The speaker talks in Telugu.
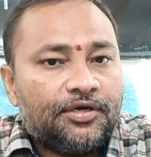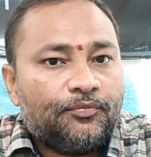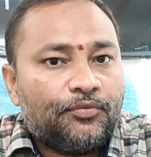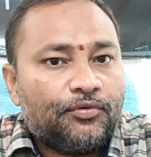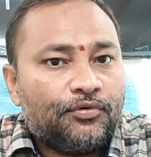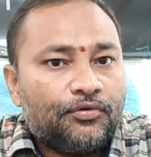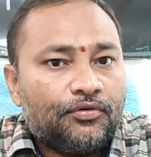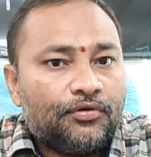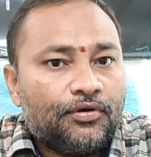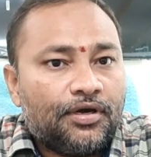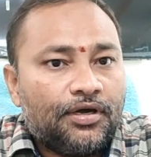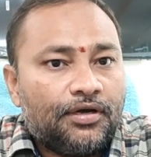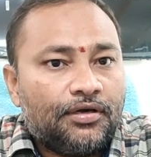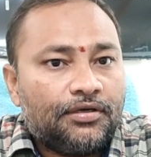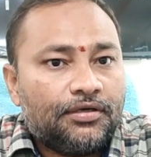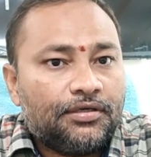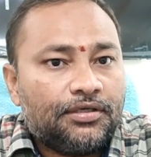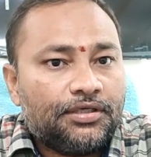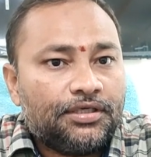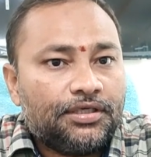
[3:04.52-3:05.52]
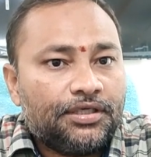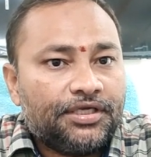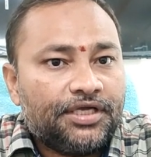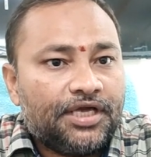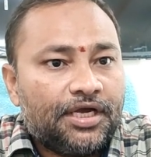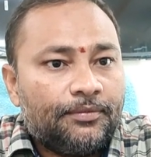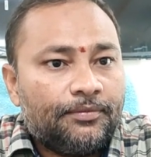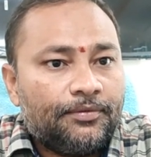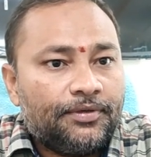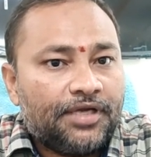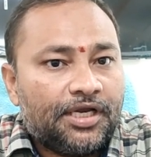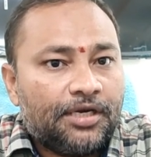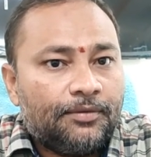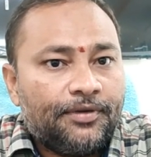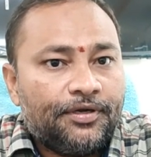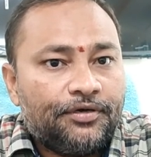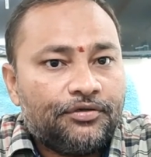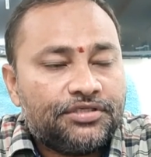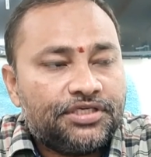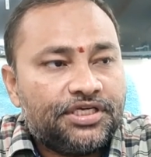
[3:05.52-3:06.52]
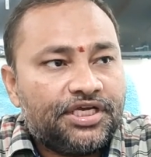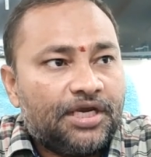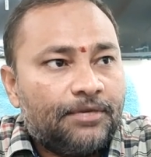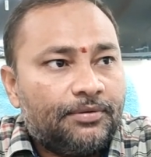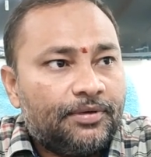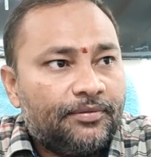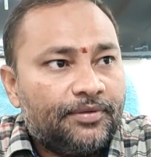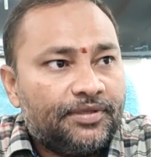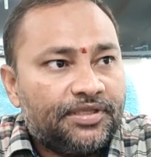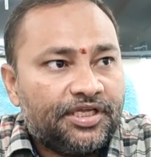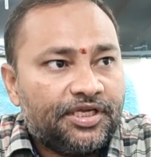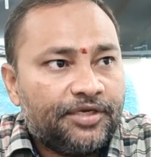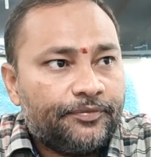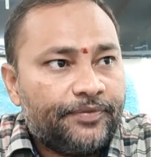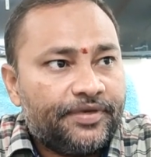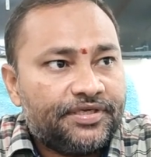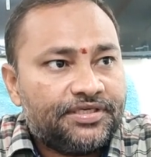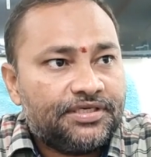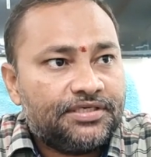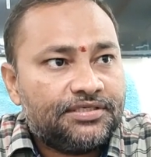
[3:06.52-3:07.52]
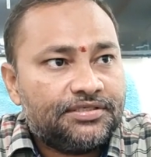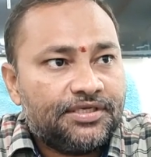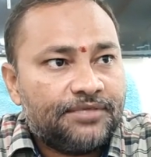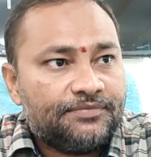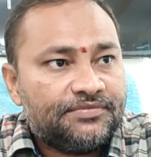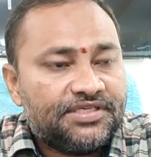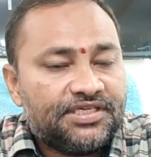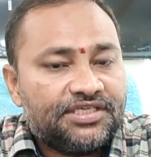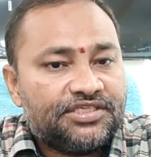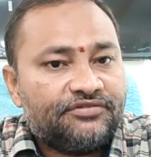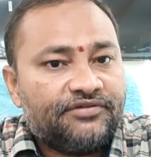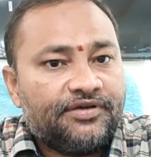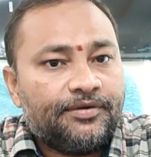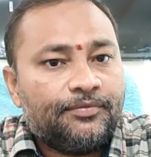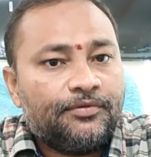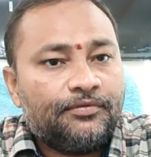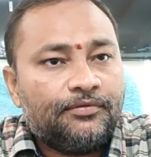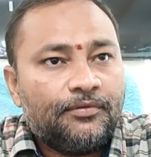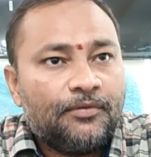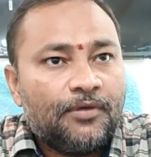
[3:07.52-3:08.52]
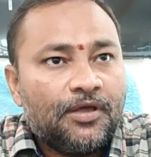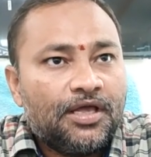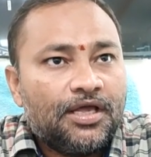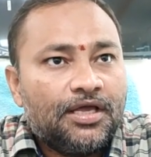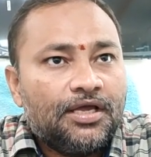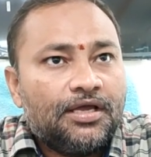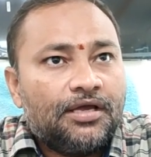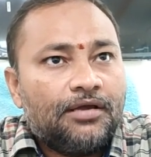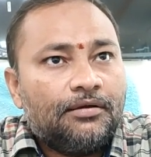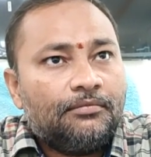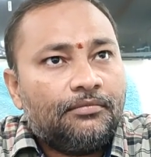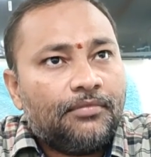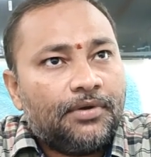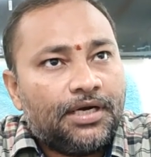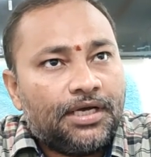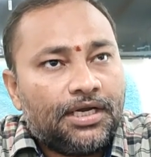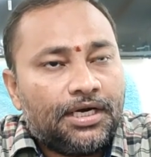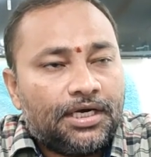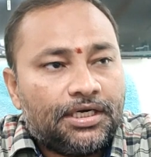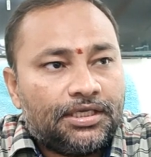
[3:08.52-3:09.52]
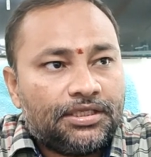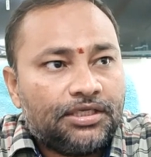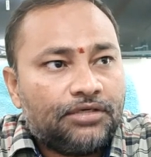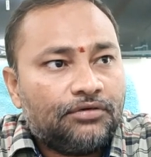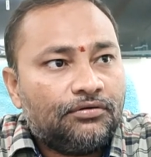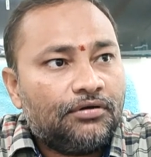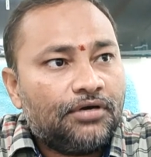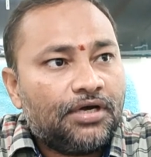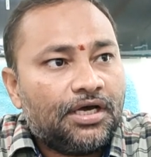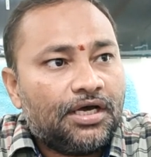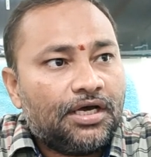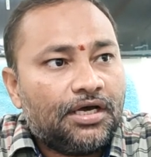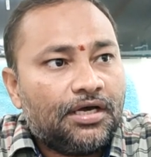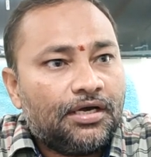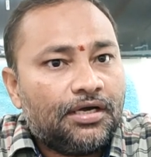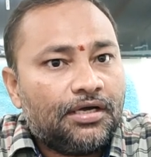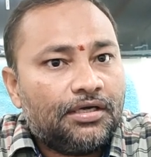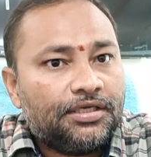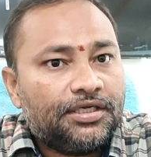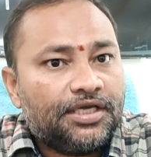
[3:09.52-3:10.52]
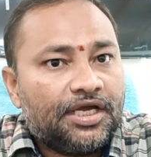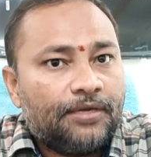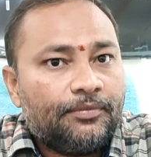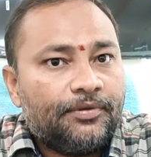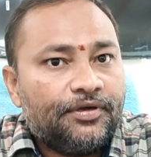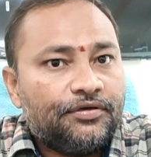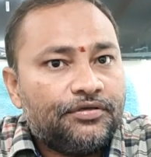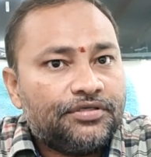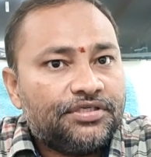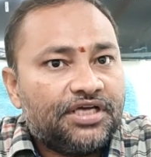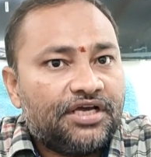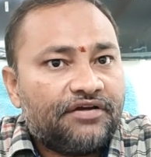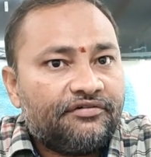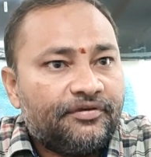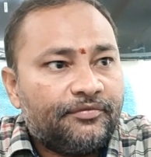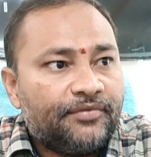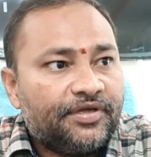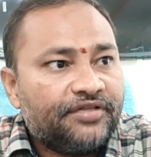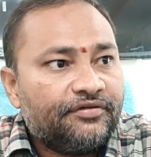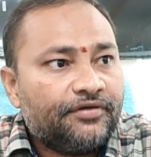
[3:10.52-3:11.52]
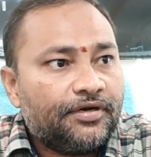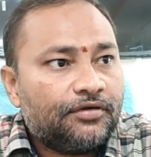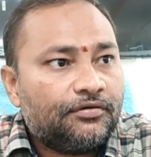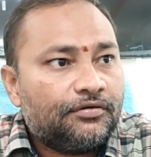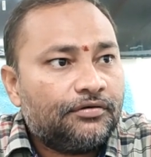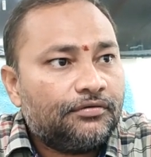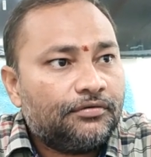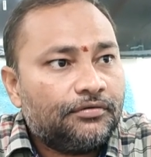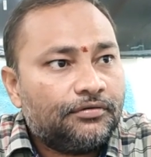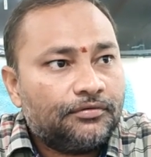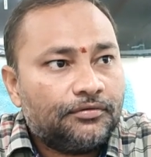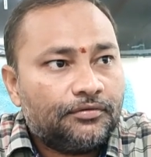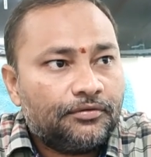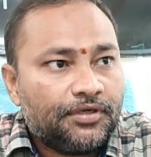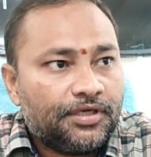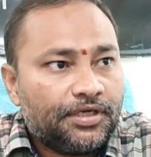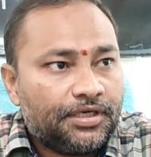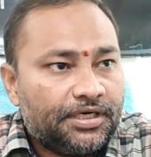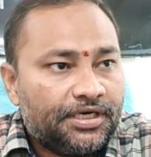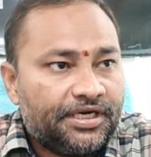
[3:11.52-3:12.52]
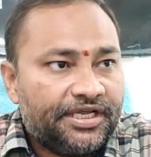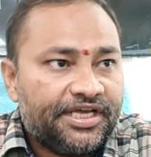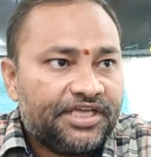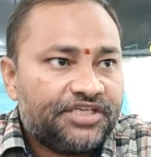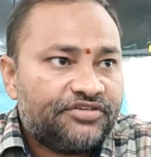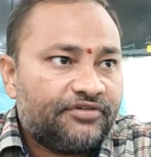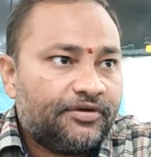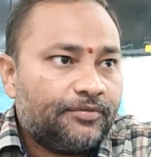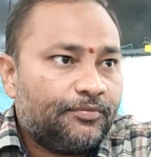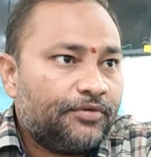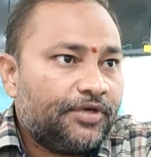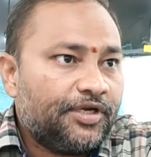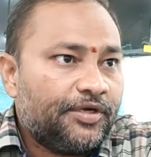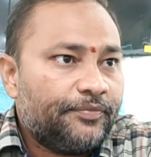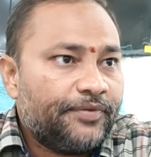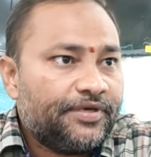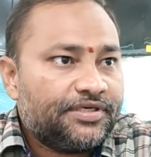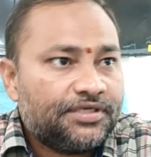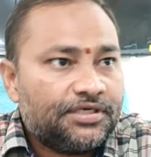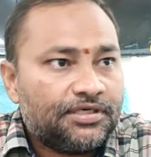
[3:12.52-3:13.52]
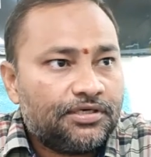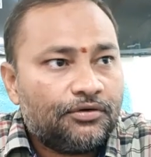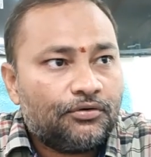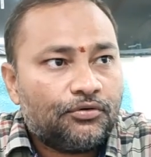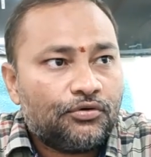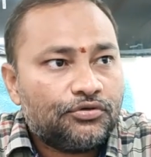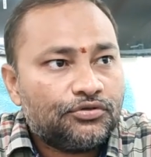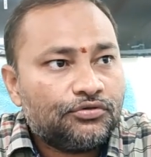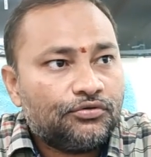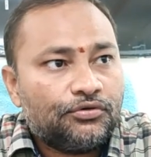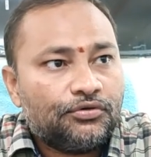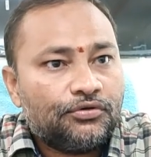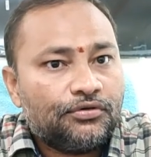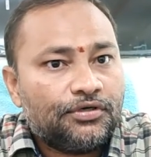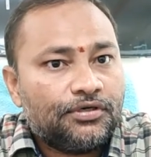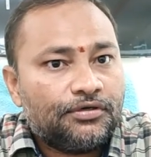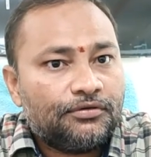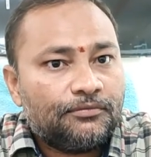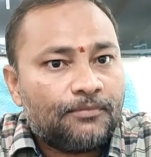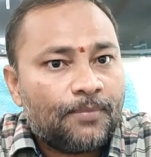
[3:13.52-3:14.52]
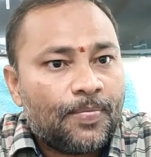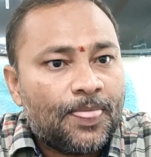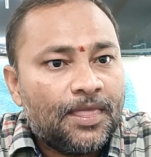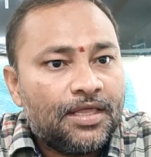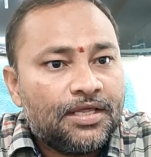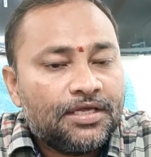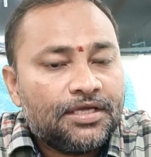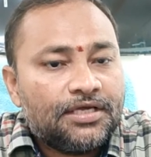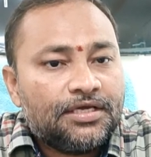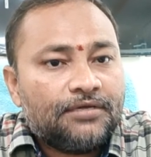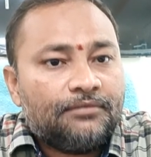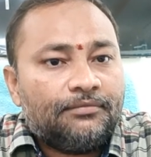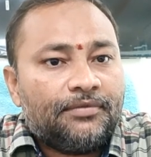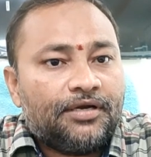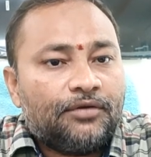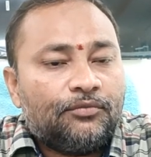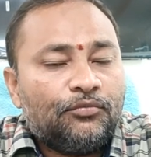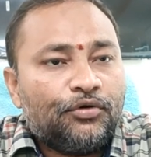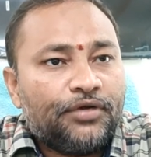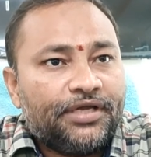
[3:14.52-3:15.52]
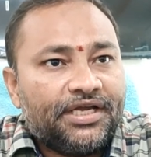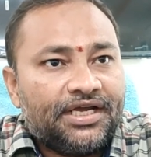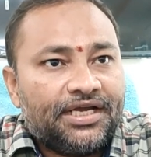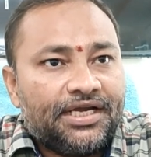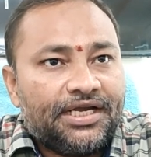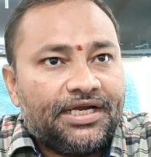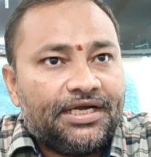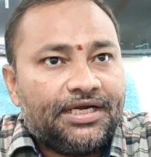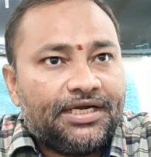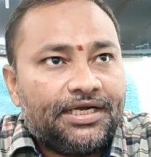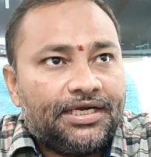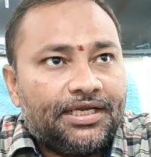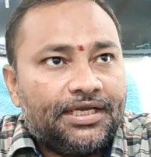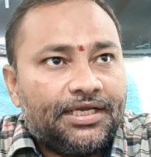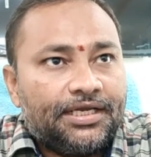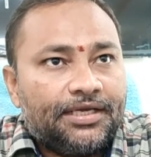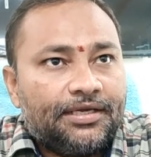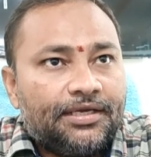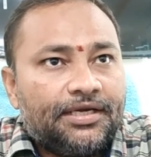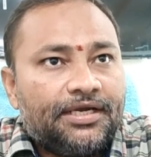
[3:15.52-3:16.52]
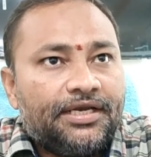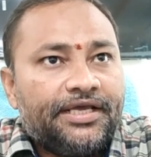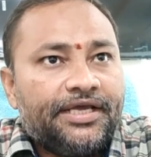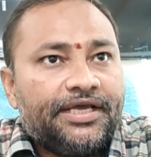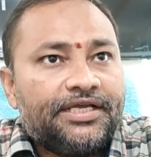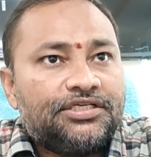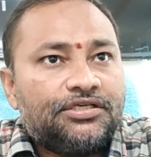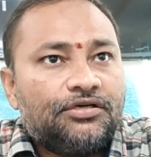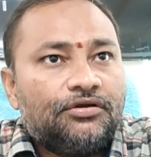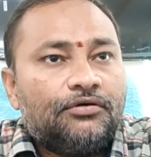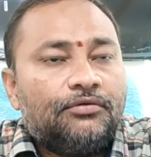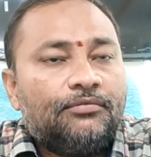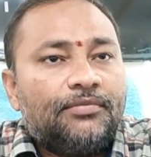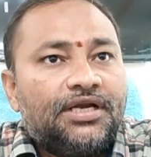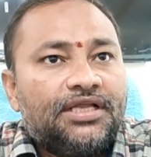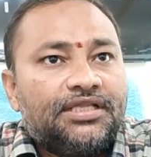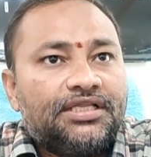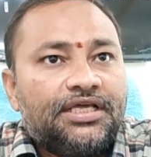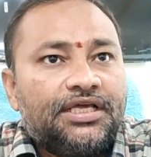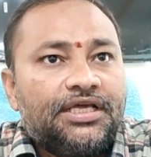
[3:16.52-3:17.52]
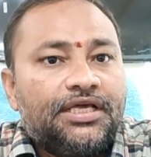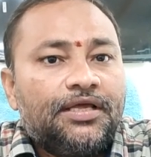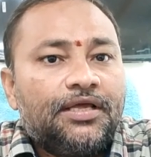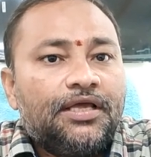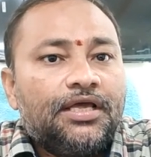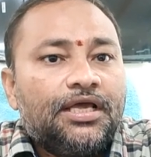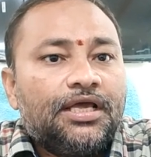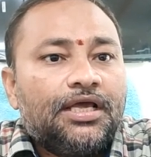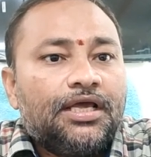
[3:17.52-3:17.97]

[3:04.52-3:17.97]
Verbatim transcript: దిక్కు ఎప్పుడో యాభై నలభై నుంచి యాభై మంది ఇన్ పేషెంట్స్ ఎంసీహెచ్ వైపు మన అటు దిక్కు ఒక యాభై నుంచి అరవై మంది వరకు డిహెచ్ వైపు ఇన్ పేషెంట్లు రోజు ఉంటున్నారు మనకు ముఖ్యంగా ఏంటంటే డిహెచ్లో మనది